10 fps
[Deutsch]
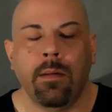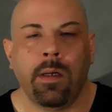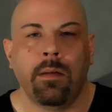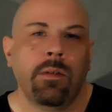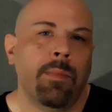
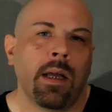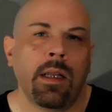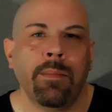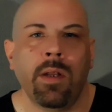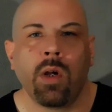aber ich mache
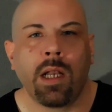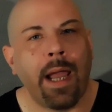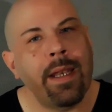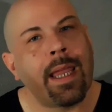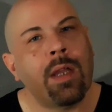halt immer nur
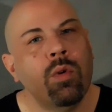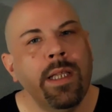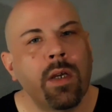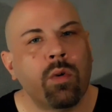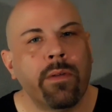kleine
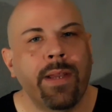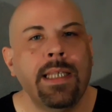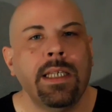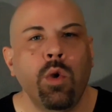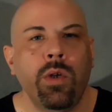Regulierungen,
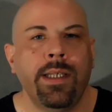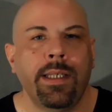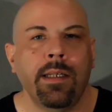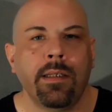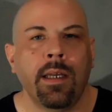wenn sie nötig
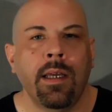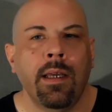sind.